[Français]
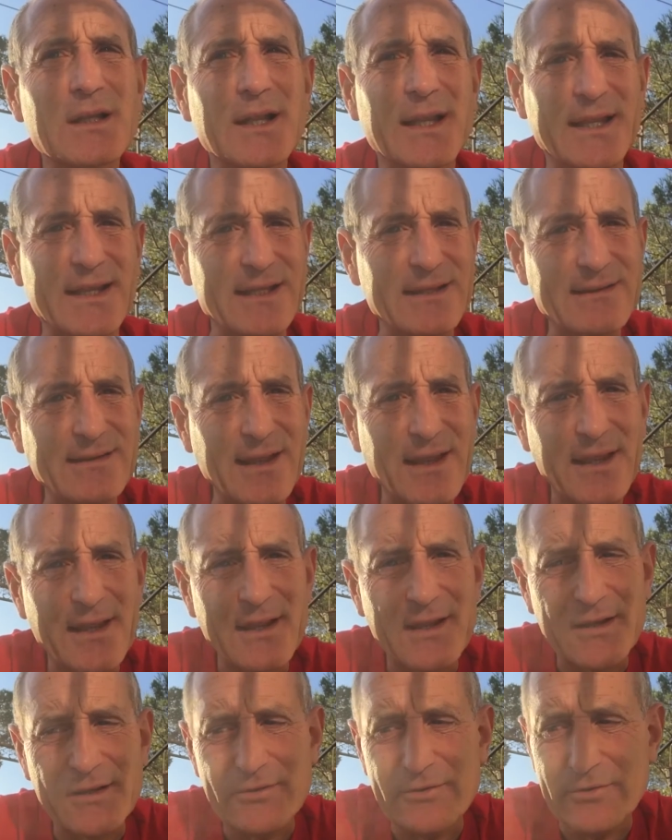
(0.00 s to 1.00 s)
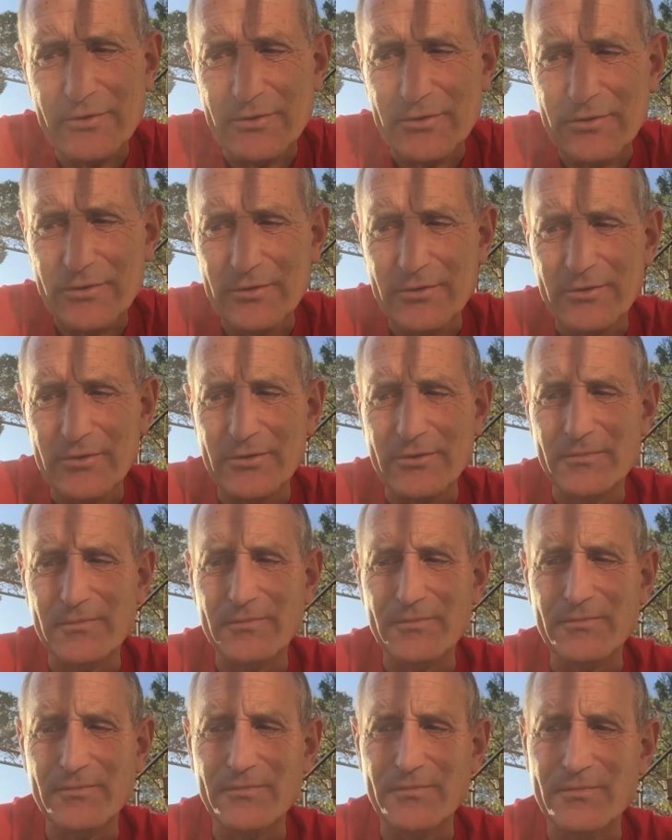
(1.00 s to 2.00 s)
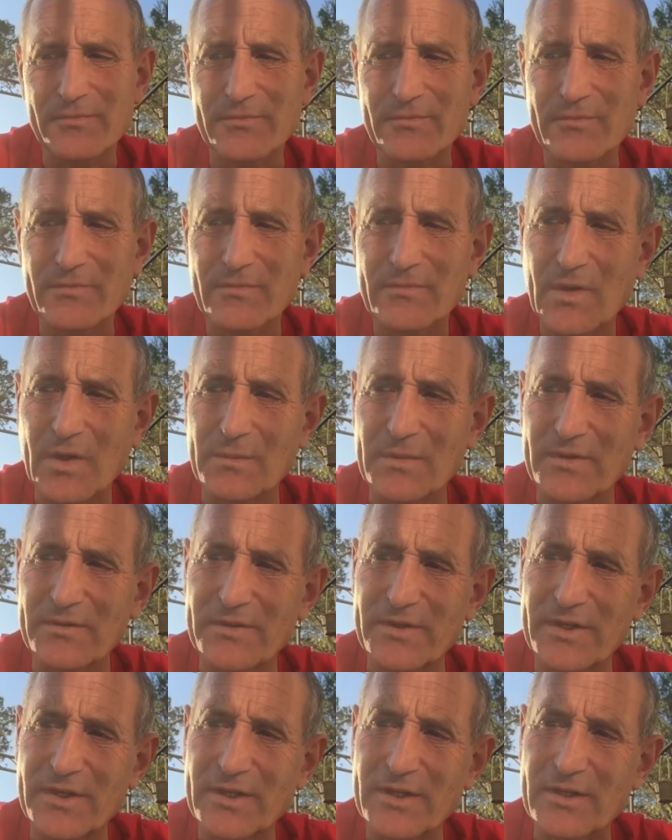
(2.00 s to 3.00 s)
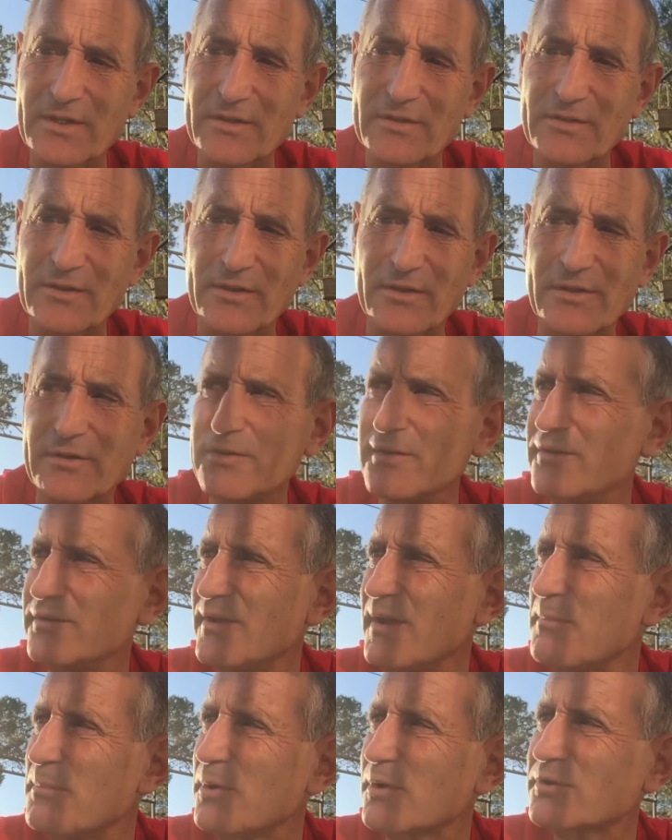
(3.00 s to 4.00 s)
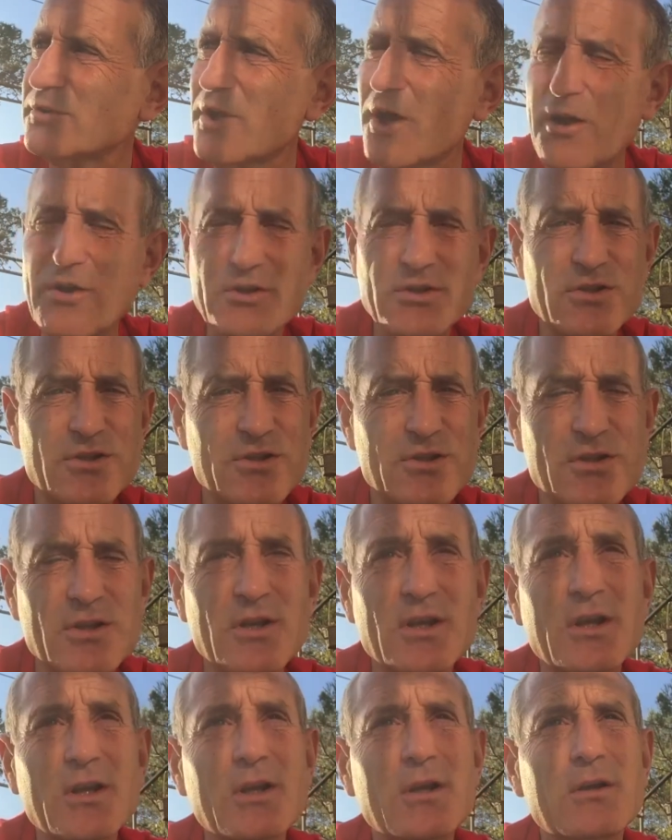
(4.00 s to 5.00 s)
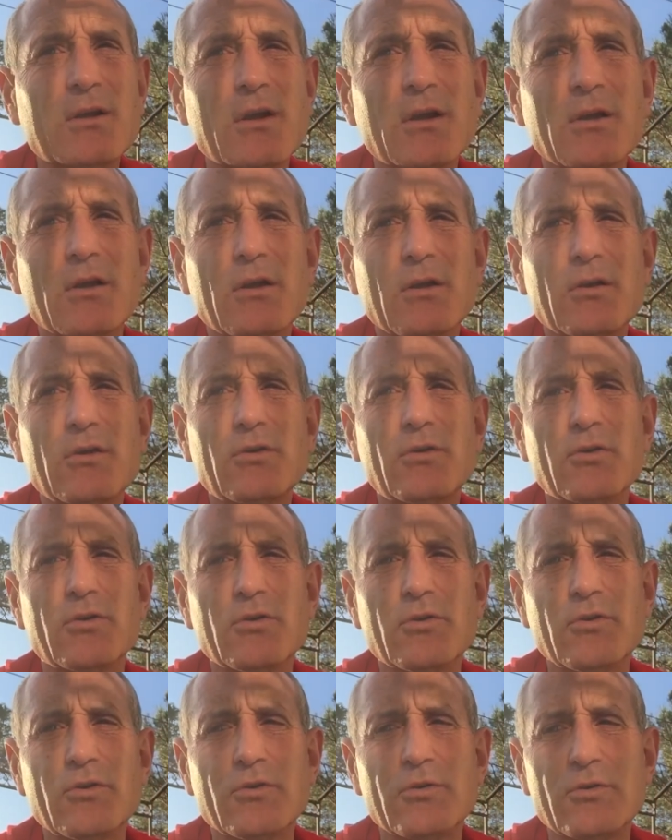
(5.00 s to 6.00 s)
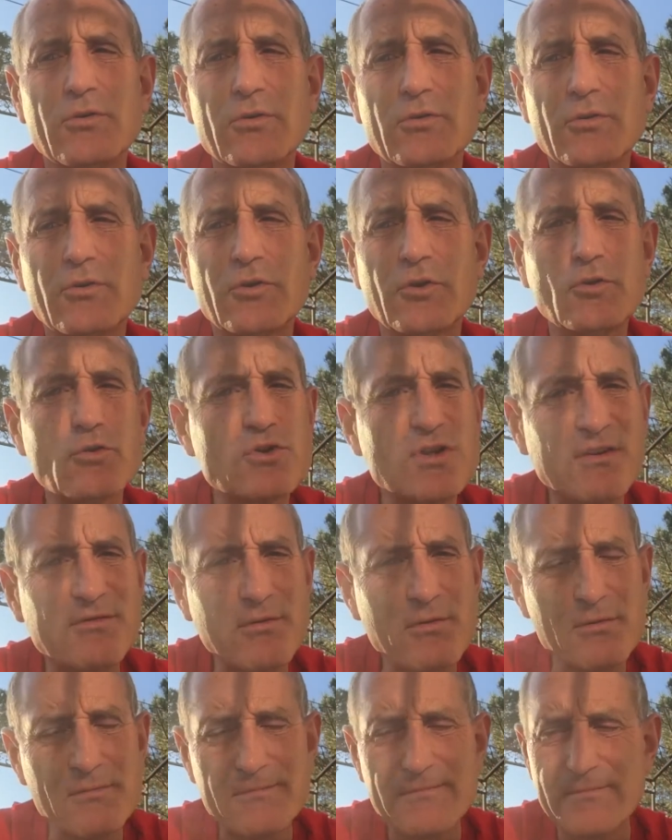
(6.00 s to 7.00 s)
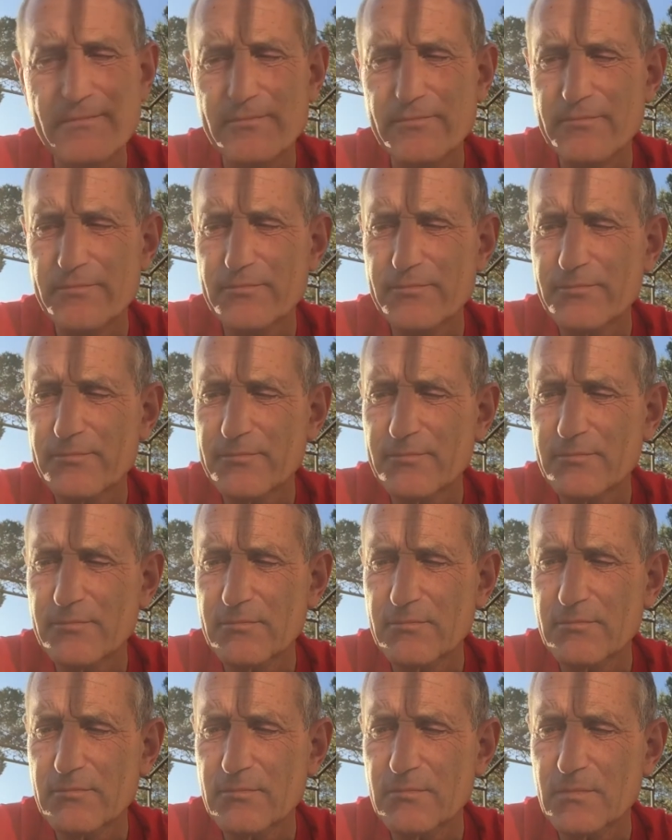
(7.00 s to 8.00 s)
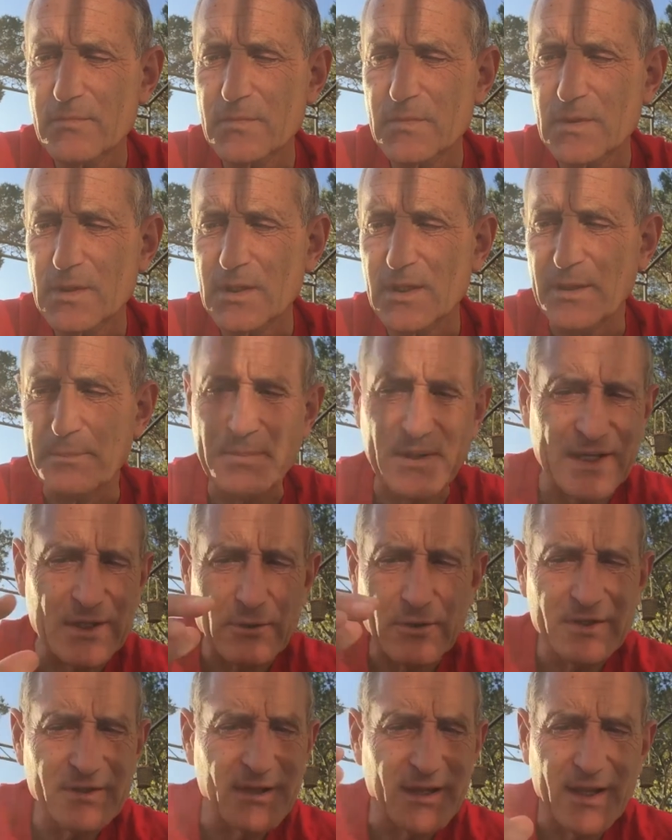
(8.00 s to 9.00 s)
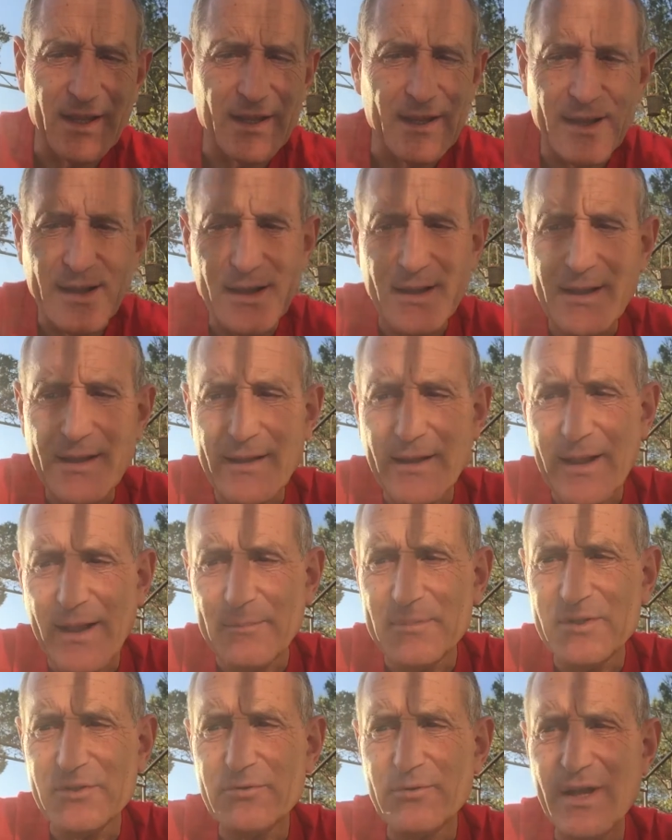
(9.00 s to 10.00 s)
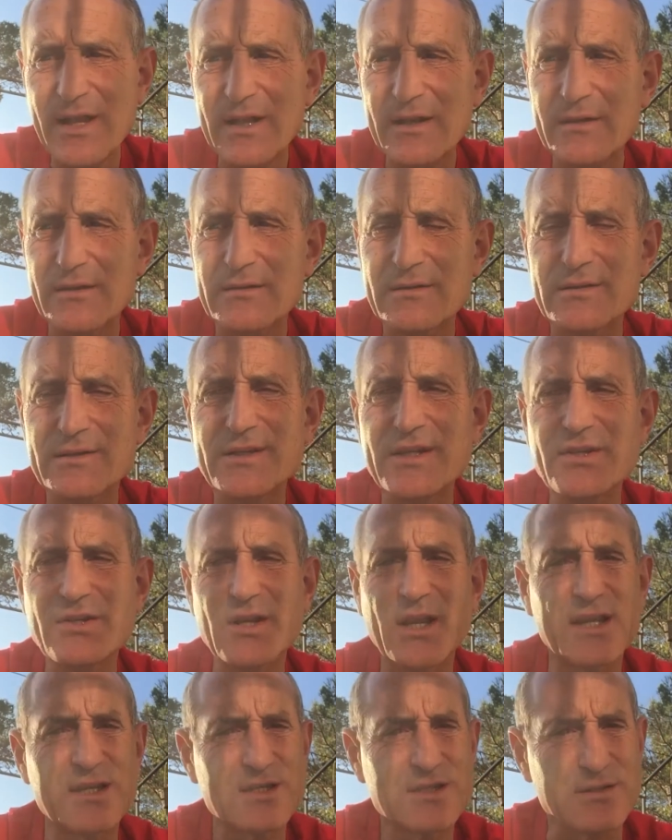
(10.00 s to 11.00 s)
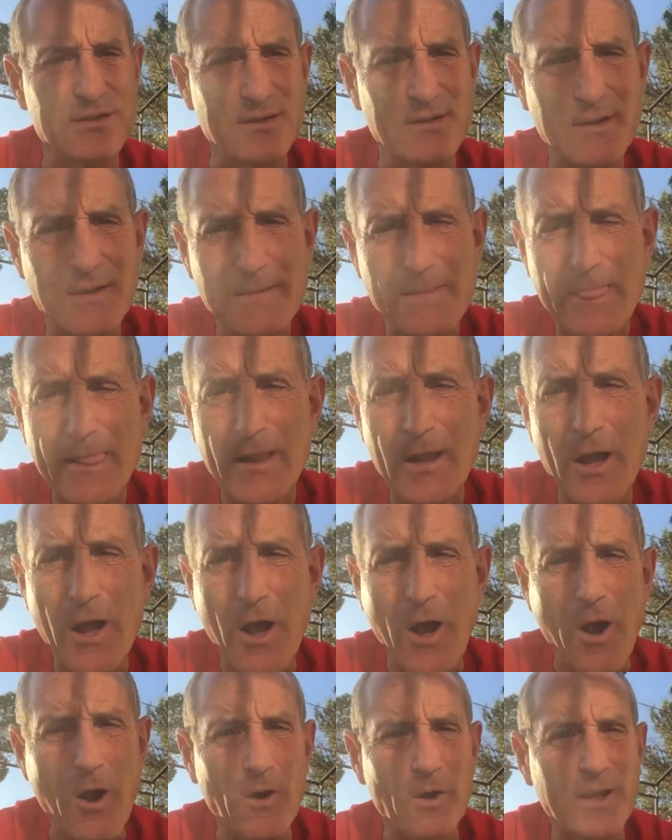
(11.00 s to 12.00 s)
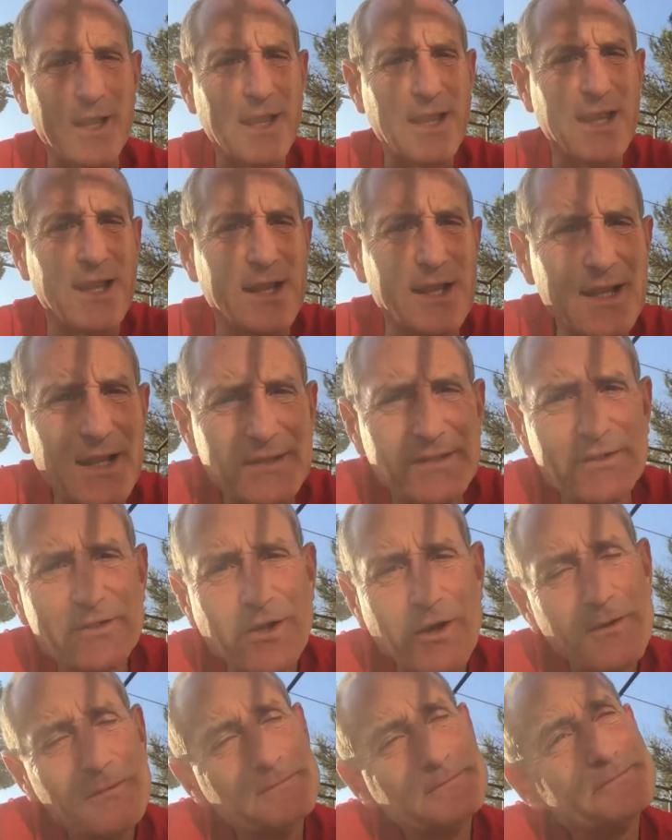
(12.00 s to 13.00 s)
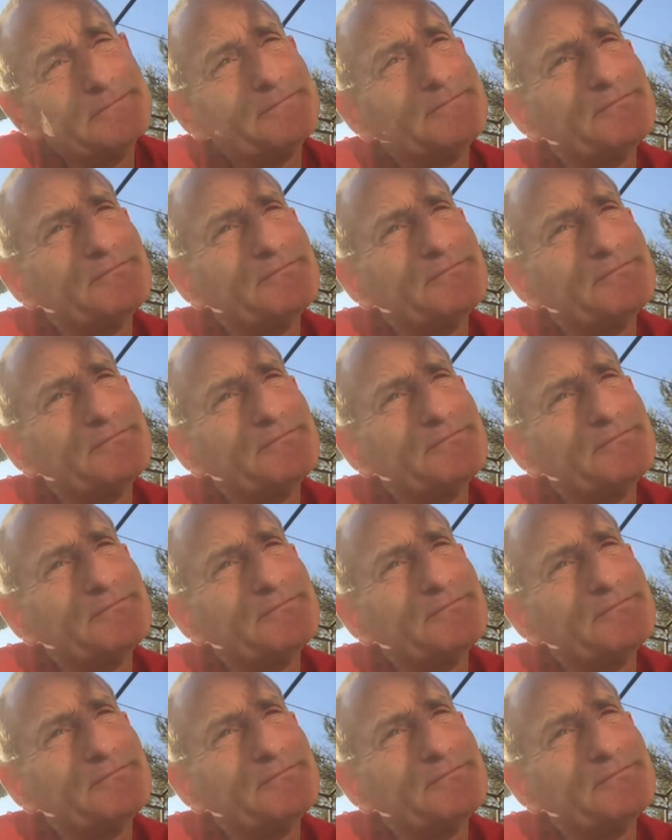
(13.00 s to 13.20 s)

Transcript: les critères de, euh, comment dire, d'importance euh, que, que nous avons, les priorités habituelles. Si je reste ancré là-dedans,